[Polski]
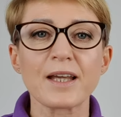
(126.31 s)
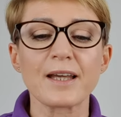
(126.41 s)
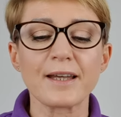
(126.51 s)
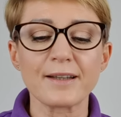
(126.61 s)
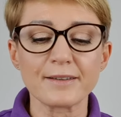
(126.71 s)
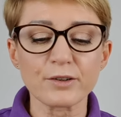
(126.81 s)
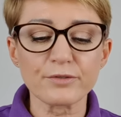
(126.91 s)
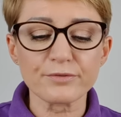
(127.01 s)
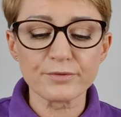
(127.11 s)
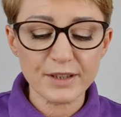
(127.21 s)
Y, no,
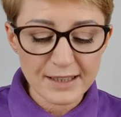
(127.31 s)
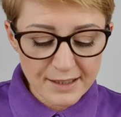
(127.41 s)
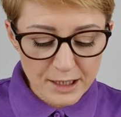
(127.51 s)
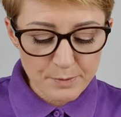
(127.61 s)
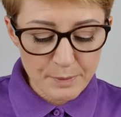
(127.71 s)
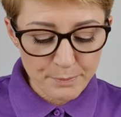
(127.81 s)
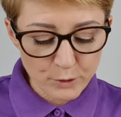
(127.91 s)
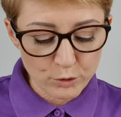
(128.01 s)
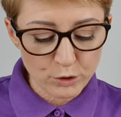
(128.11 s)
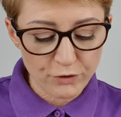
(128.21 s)
jest liczba
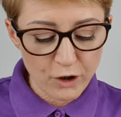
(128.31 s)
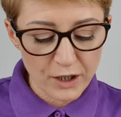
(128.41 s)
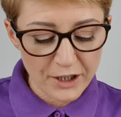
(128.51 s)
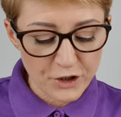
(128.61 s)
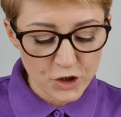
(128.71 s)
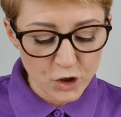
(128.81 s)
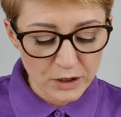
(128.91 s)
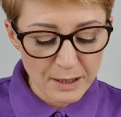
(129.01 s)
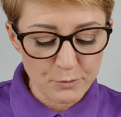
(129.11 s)
produktów ograniczona,